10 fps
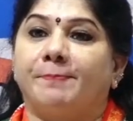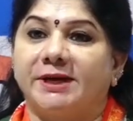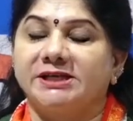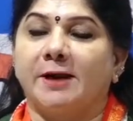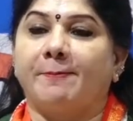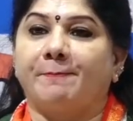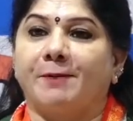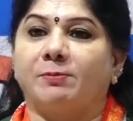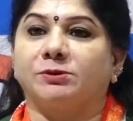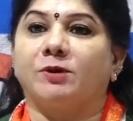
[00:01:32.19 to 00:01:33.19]
బీజేపీ
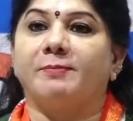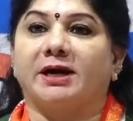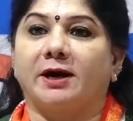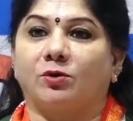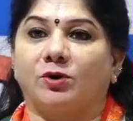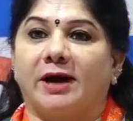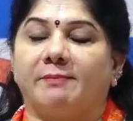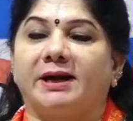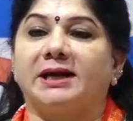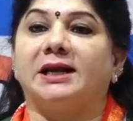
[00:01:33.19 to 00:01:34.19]
ప్రభుత్వం ఎక్కడ కూడా
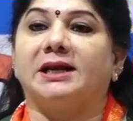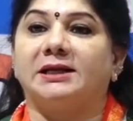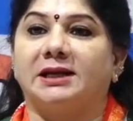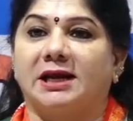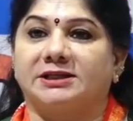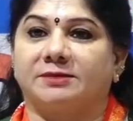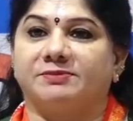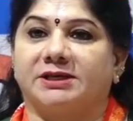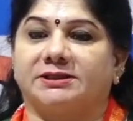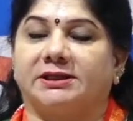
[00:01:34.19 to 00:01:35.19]
మహిళలను నిర్లక్ష్యం
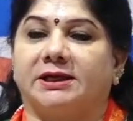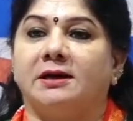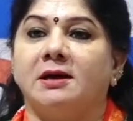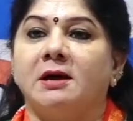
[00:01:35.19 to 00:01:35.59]
చేసింది